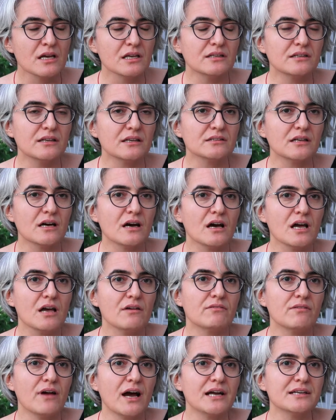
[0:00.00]
ya da
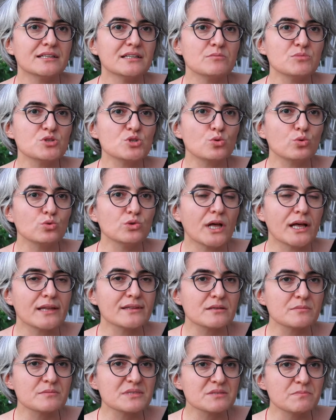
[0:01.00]
verdiğimiz
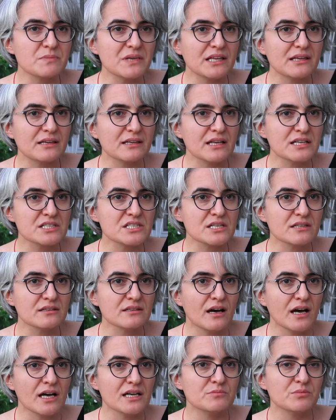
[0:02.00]
kullandığımız bir ilaca
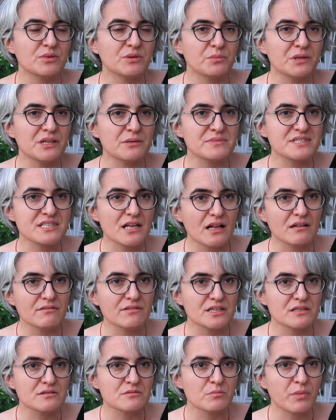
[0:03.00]
dair bir bilimsel
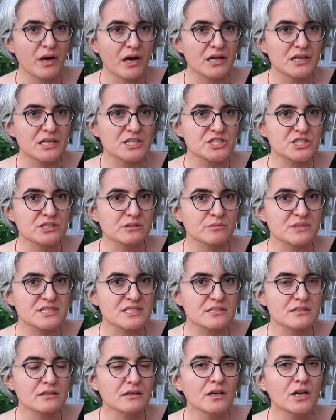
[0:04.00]
verinin
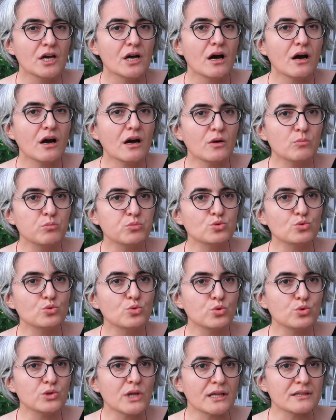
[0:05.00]
paylaşılması ha, bunu
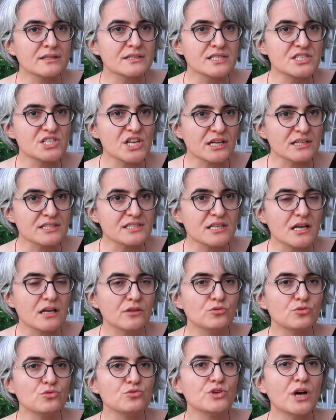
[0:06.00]
kullanılacaksa
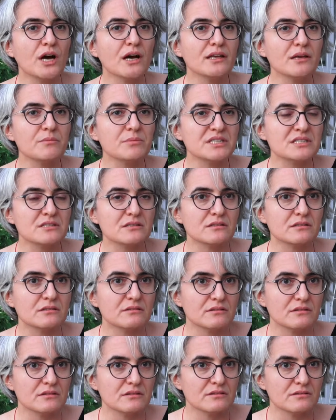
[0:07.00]
dünyaya bir
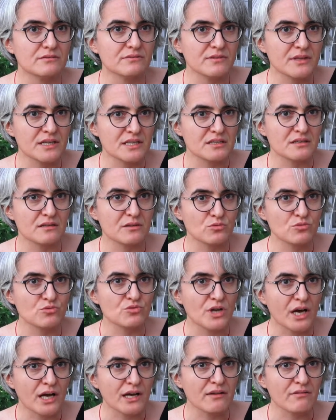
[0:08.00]
ver, e,
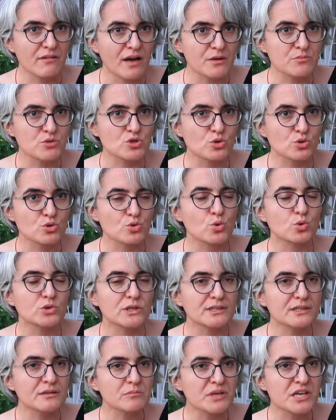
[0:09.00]
dünyaya vermiş olur.
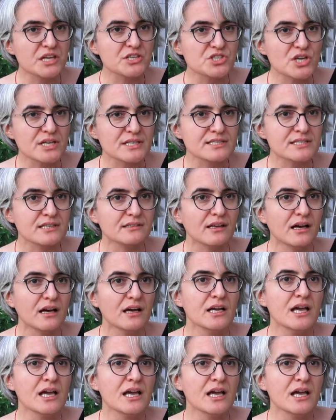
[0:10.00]
Kullanılmayacaksa da